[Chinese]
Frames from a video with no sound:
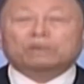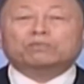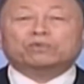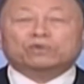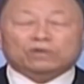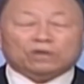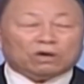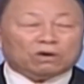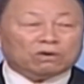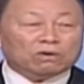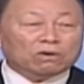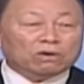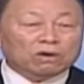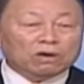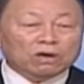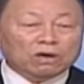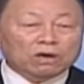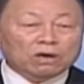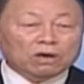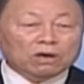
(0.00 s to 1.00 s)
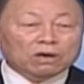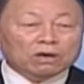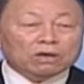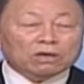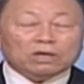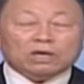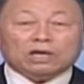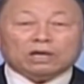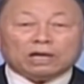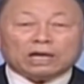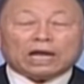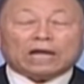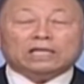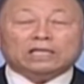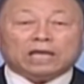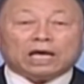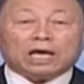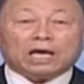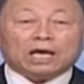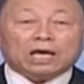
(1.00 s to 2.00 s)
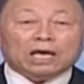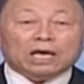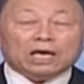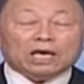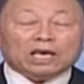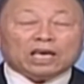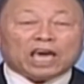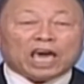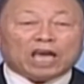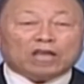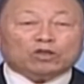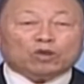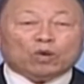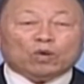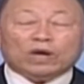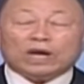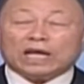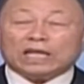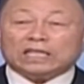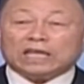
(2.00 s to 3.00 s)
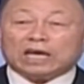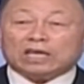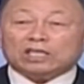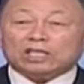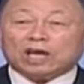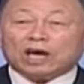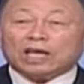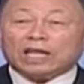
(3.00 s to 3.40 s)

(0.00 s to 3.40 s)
我小时候以前，妇女们虽然天气很冷，